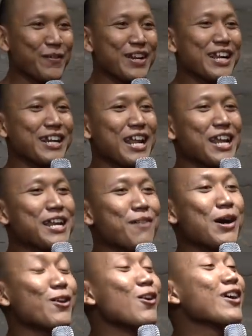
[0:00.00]
bener kenalin
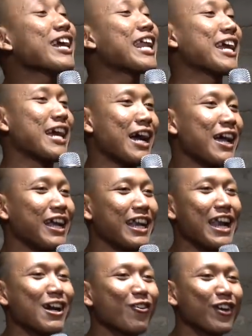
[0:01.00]
nama aku Oke Rengga
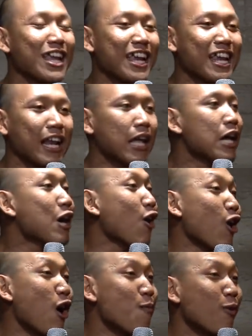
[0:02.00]
dan aku ini adalah
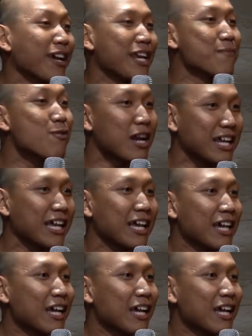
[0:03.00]
kalau ngomongin liburan nih,